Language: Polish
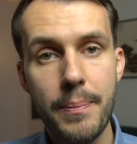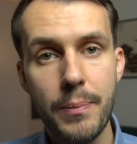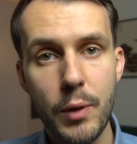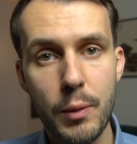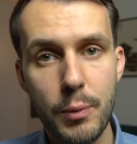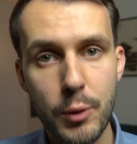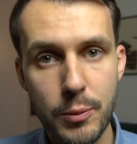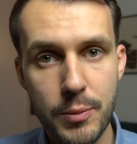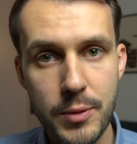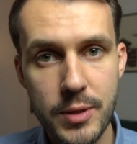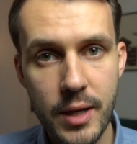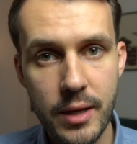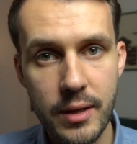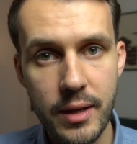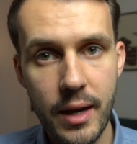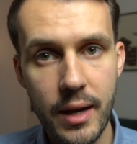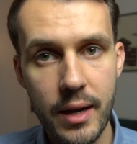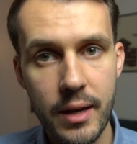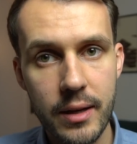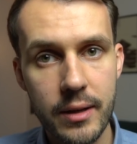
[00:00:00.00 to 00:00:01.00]
do
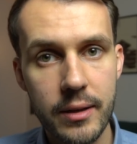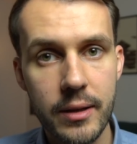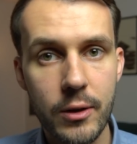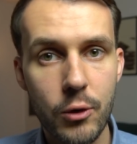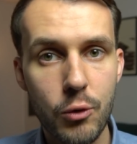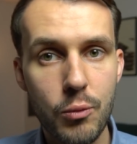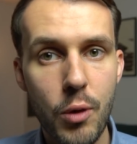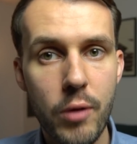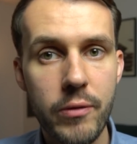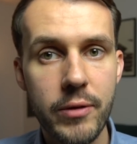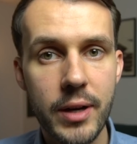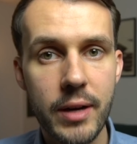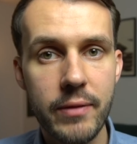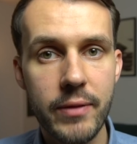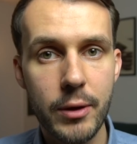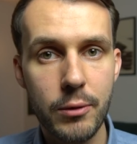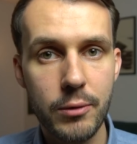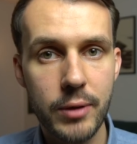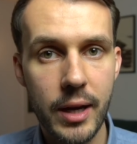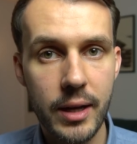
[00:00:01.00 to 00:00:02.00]
podpisania umowy na
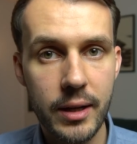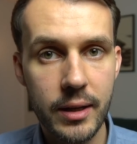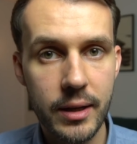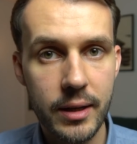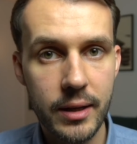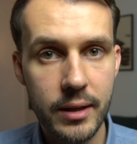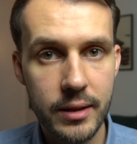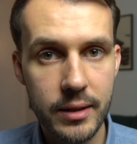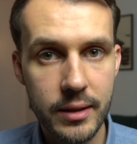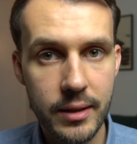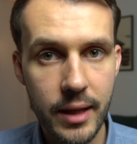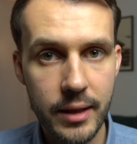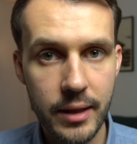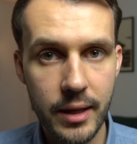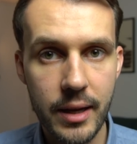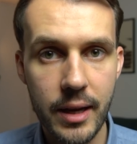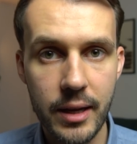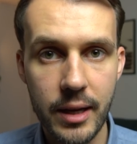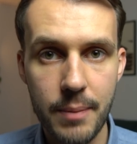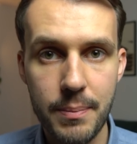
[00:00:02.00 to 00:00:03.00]
warunkach
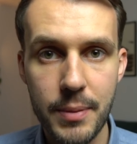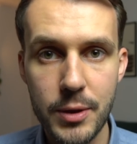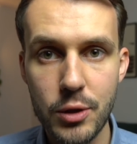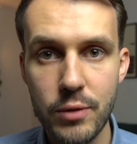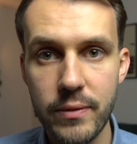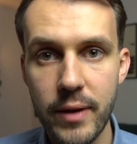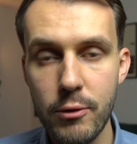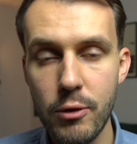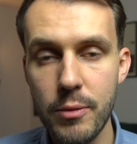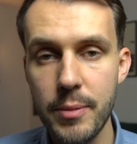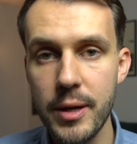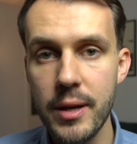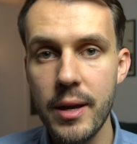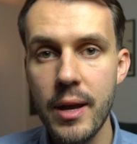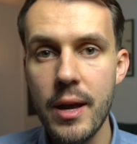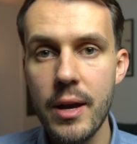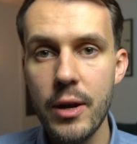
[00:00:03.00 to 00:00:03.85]
takich, jakie pasowałyby